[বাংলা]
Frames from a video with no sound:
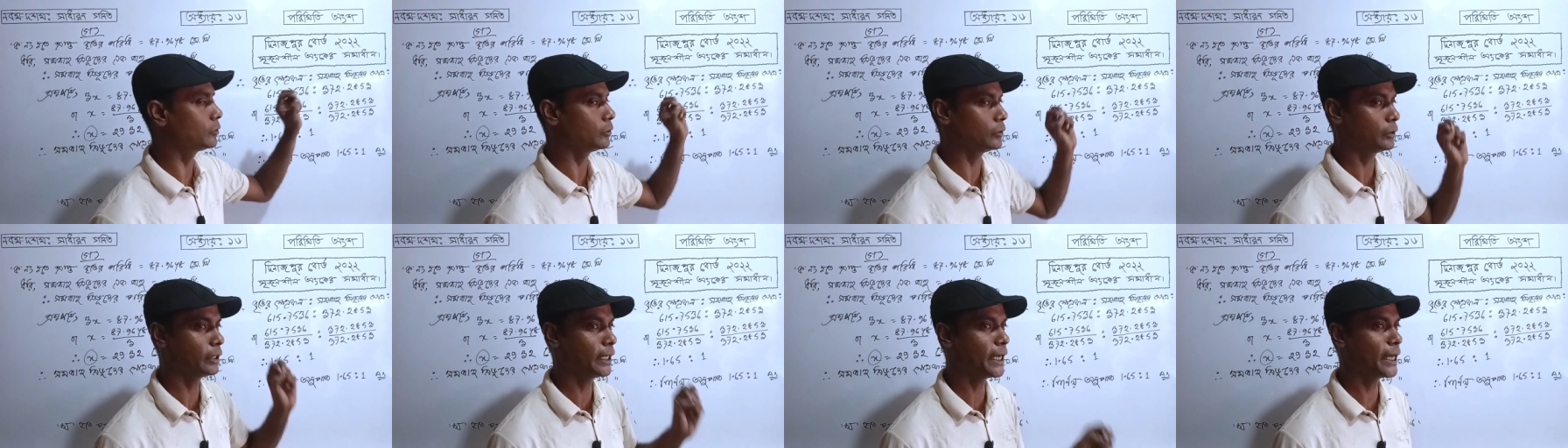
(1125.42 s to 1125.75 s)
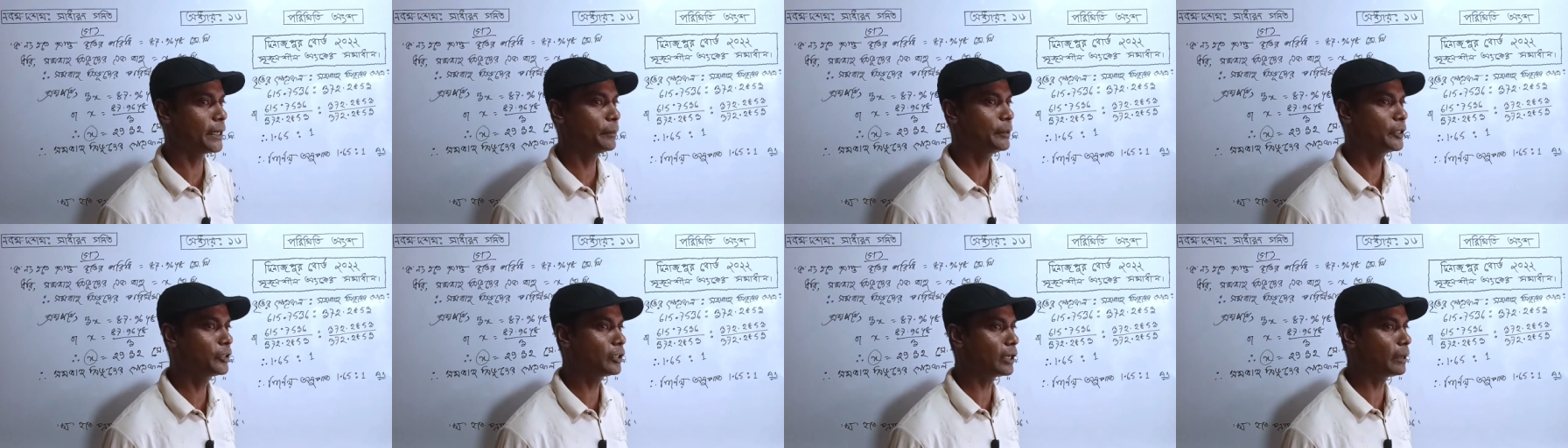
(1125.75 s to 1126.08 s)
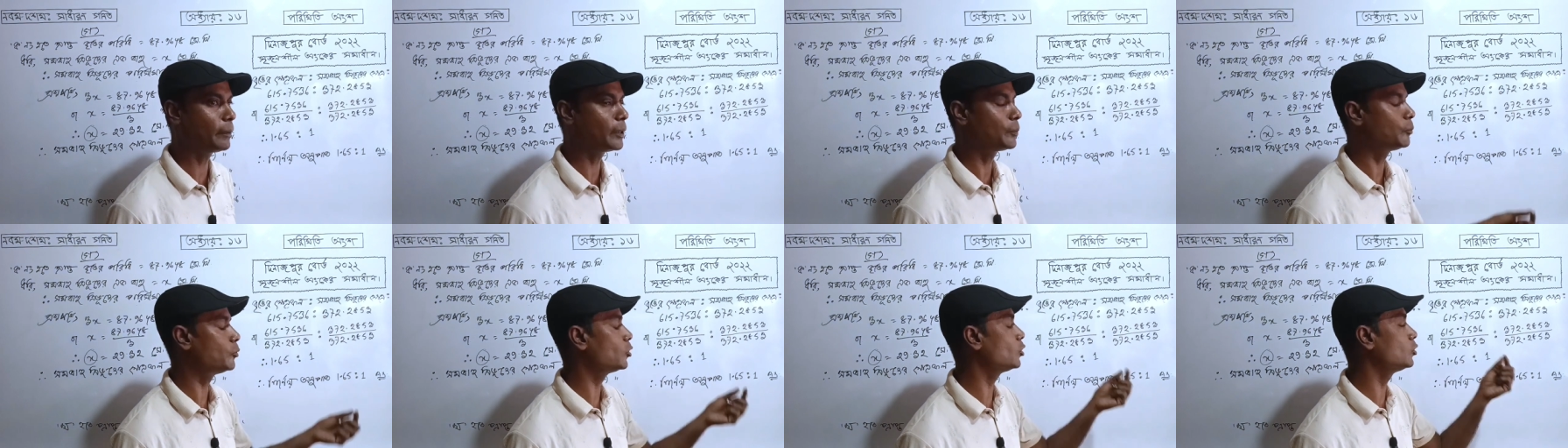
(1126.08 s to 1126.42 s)
এর ভিতরে আমার
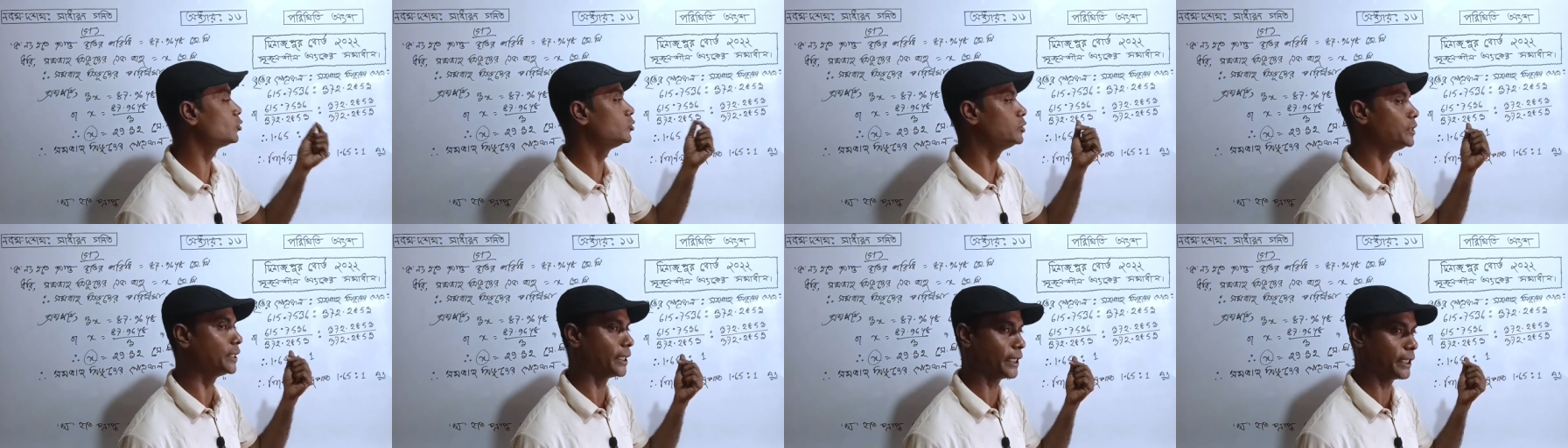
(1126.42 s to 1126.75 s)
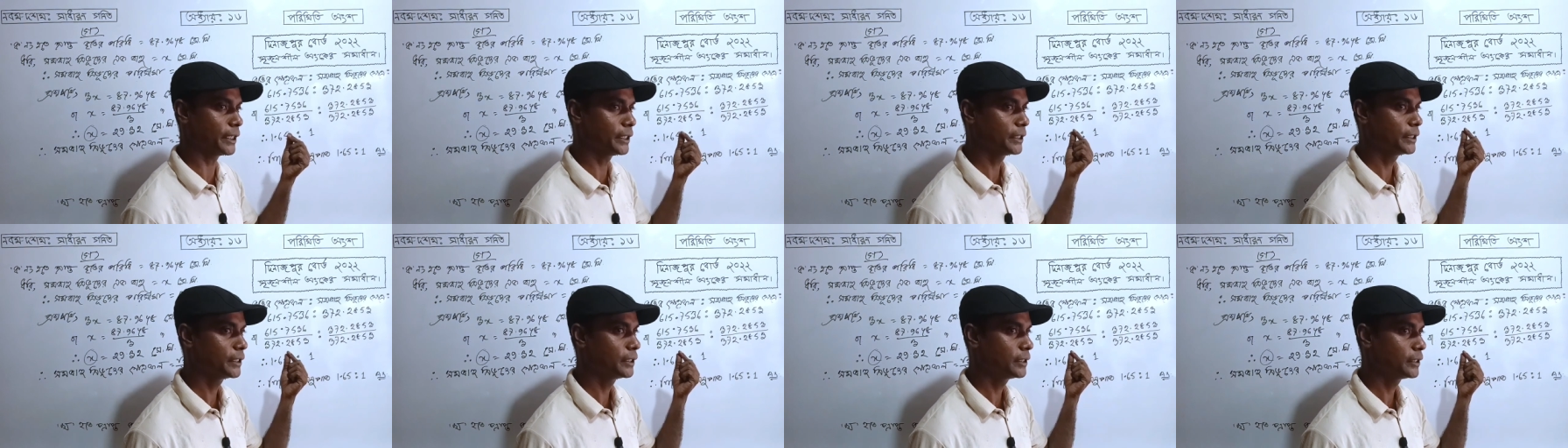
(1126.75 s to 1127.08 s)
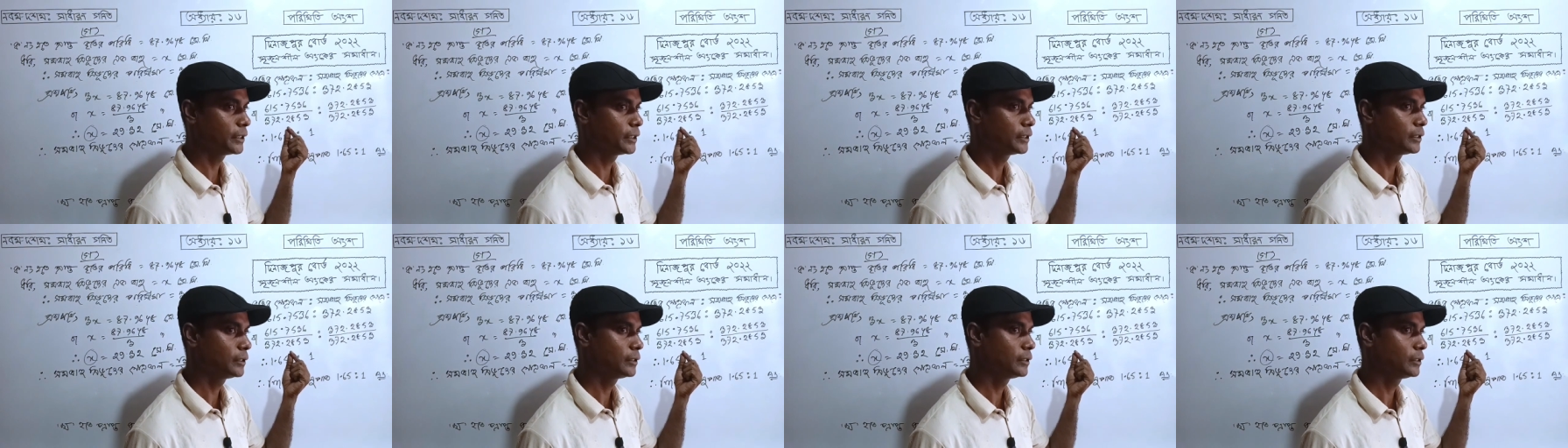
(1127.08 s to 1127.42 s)
বড় কোনটা
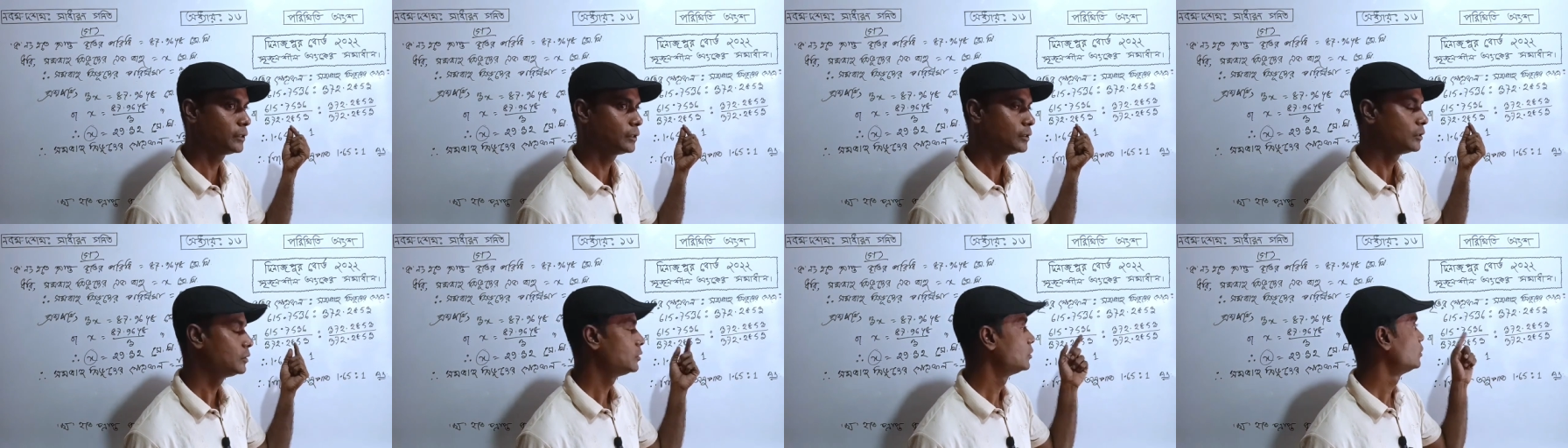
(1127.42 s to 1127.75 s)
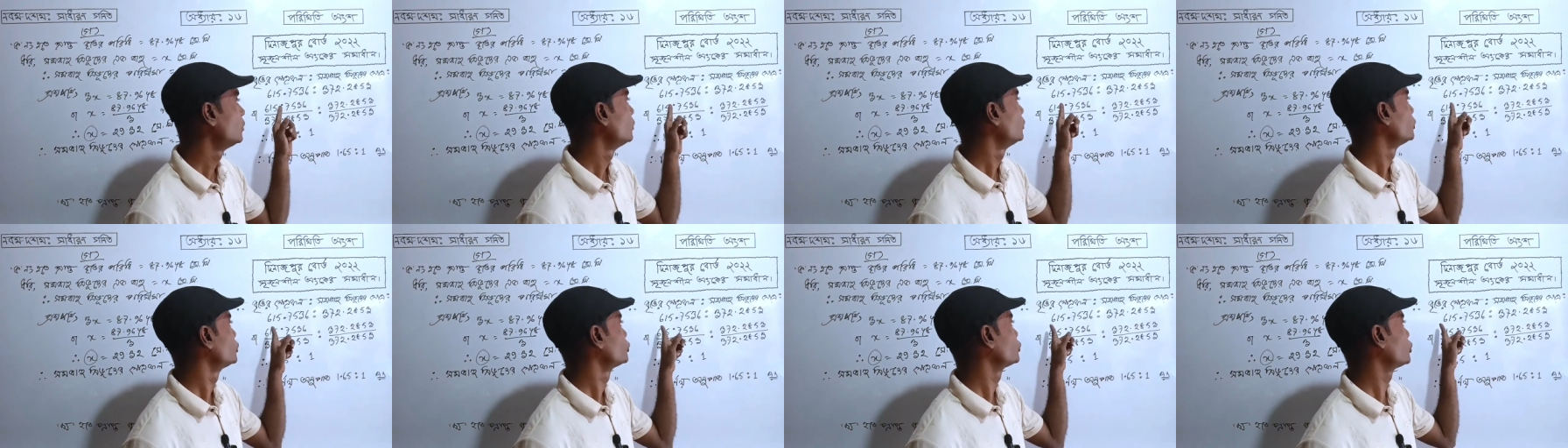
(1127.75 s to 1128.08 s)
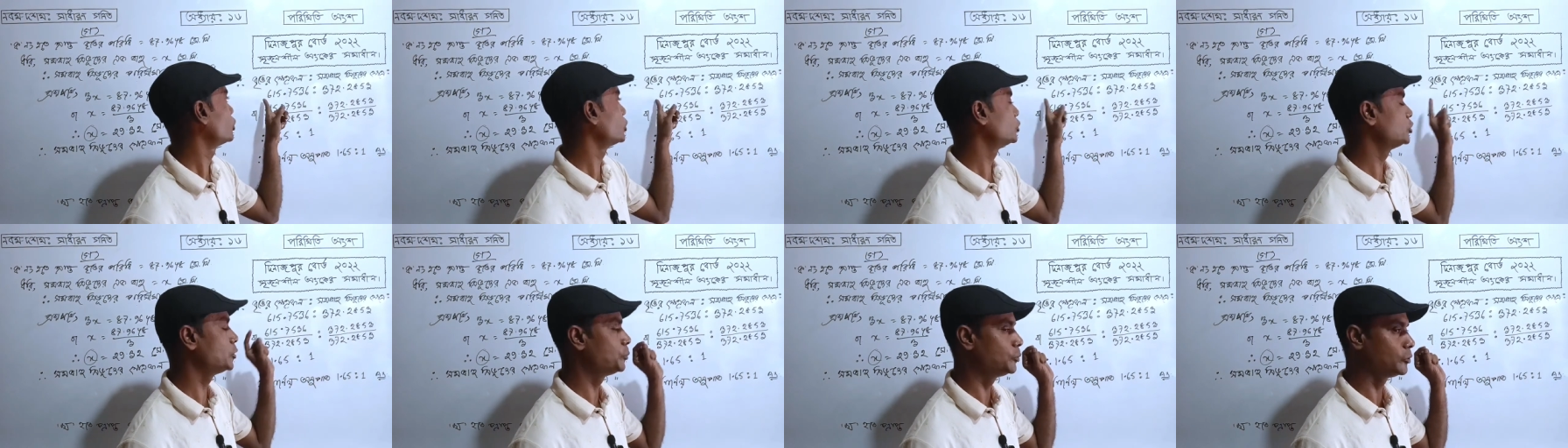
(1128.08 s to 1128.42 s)

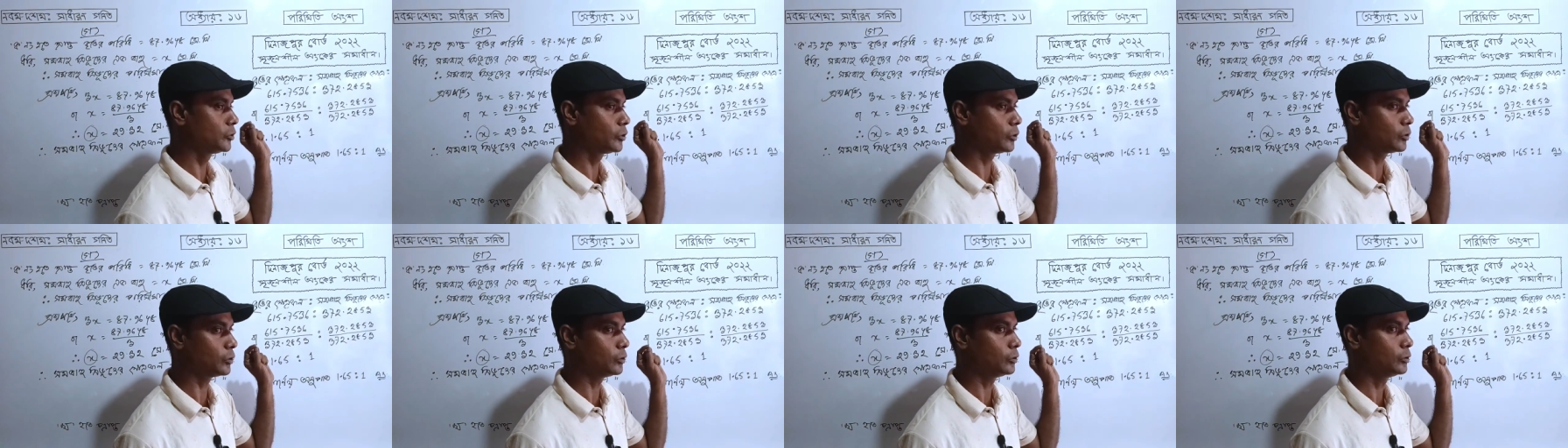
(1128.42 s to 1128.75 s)
ছয়শো পনেরো